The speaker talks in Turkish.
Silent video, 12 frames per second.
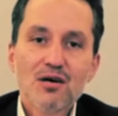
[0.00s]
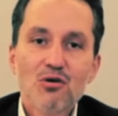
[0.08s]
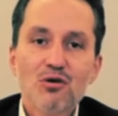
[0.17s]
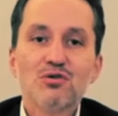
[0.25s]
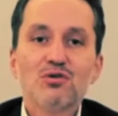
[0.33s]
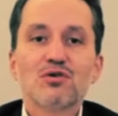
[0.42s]

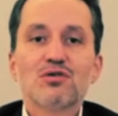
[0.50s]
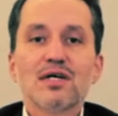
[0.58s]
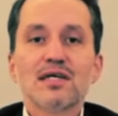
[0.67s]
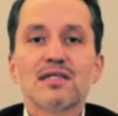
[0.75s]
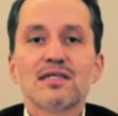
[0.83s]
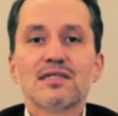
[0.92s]
14
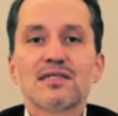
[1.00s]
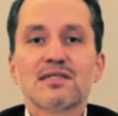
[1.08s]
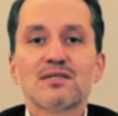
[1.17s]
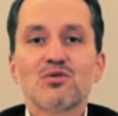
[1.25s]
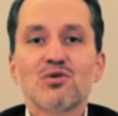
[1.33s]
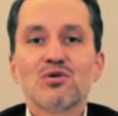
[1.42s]
aydır
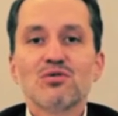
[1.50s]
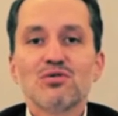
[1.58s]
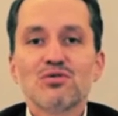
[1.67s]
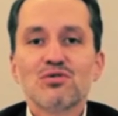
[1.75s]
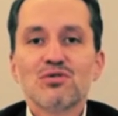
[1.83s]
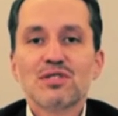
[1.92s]
doğru
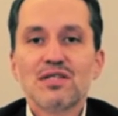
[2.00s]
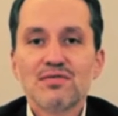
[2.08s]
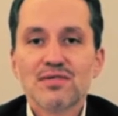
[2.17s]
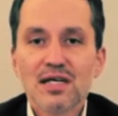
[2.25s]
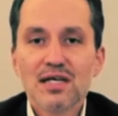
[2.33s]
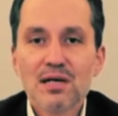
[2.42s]
düzgün
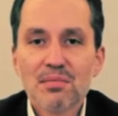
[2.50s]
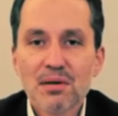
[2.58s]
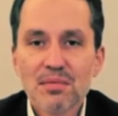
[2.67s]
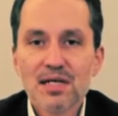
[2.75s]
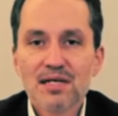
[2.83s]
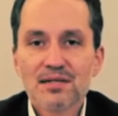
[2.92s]
siftah
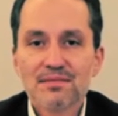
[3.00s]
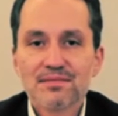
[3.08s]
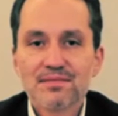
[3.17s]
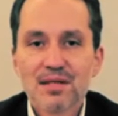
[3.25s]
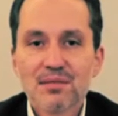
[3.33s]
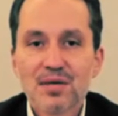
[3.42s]
yapamayan
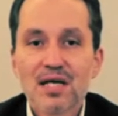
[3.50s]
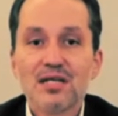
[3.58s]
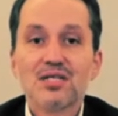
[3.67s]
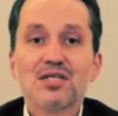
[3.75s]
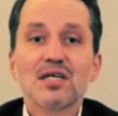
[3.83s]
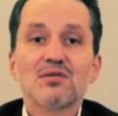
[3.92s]

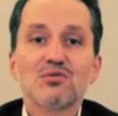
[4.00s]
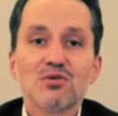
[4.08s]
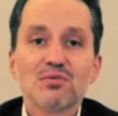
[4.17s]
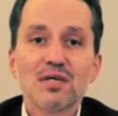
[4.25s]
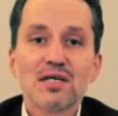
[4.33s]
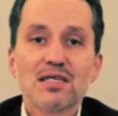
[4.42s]
perişan
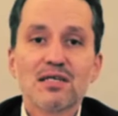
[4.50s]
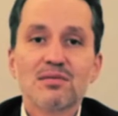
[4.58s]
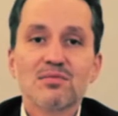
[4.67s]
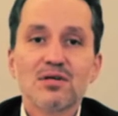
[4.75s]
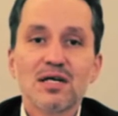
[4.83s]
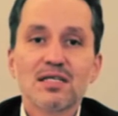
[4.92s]

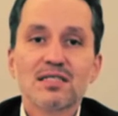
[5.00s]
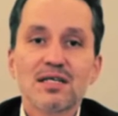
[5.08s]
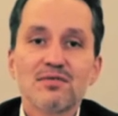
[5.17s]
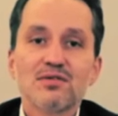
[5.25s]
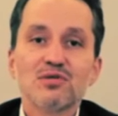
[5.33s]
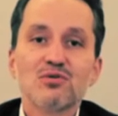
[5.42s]
durumdaki bu
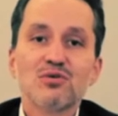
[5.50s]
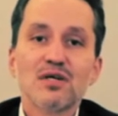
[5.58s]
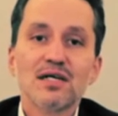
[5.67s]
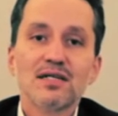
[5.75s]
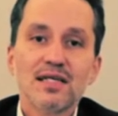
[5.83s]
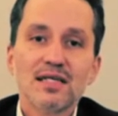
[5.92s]
esnafın
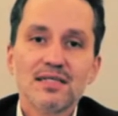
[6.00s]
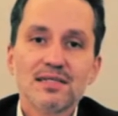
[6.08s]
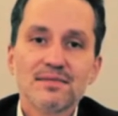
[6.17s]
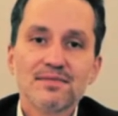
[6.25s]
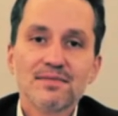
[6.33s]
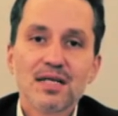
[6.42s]
günahı nedir?
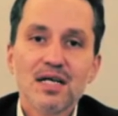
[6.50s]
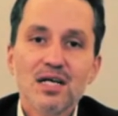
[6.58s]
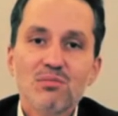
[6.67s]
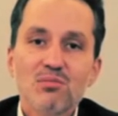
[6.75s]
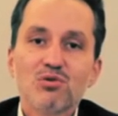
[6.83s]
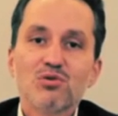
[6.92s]

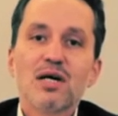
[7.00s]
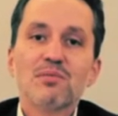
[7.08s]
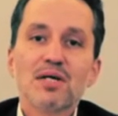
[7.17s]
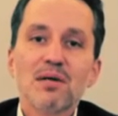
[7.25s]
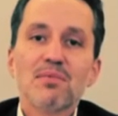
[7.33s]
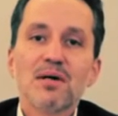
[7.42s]
Bu
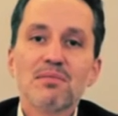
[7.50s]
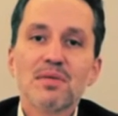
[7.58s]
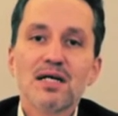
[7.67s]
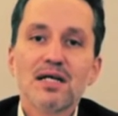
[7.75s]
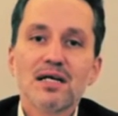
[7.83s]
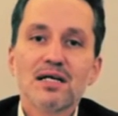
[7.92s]
tam
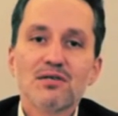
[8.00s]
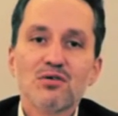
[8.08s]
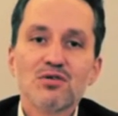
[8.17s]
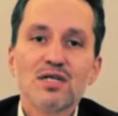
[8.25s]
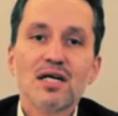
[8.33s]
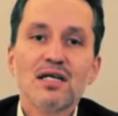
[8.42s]
kapanmayla
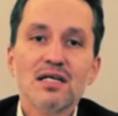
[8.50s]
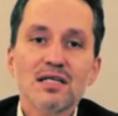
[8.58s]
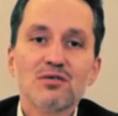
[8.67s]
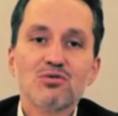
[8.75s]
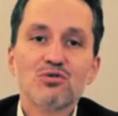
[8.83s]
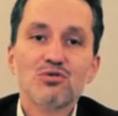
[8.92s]

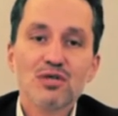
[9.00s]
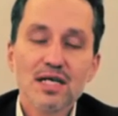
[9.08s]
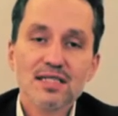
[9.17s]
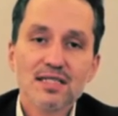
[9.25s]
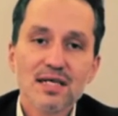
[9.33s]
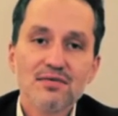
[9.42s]
özellikle küçük
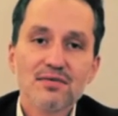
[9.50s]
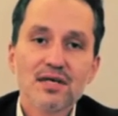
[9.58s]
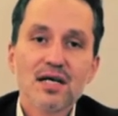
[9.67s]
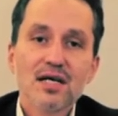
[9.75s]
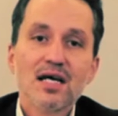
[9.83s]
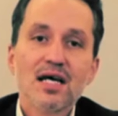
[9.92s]
esnaf
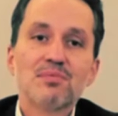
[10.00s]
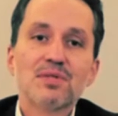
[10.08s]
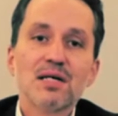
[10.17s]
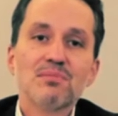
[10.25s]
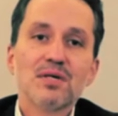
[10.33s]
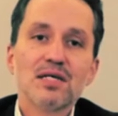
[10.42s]

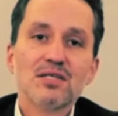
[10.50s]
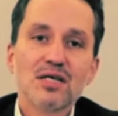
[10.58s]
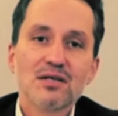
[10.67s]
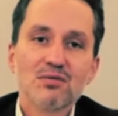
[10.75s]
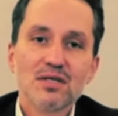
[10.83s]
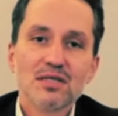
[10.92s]
hepten
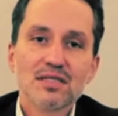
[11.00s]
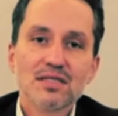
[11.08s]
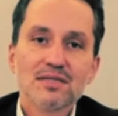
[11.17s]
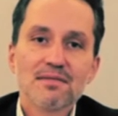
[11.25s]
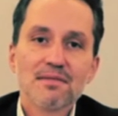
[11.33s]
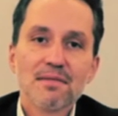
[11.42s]
perişan olacak.